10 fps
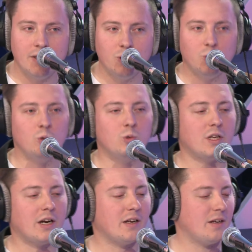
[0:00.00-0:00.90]
не
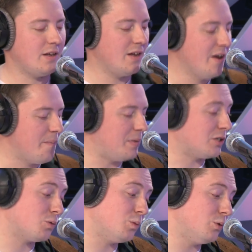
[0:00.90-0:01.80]
утро,
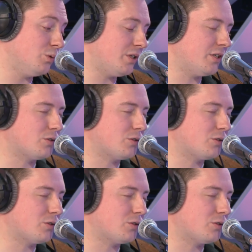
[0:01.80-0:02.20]
без мудрых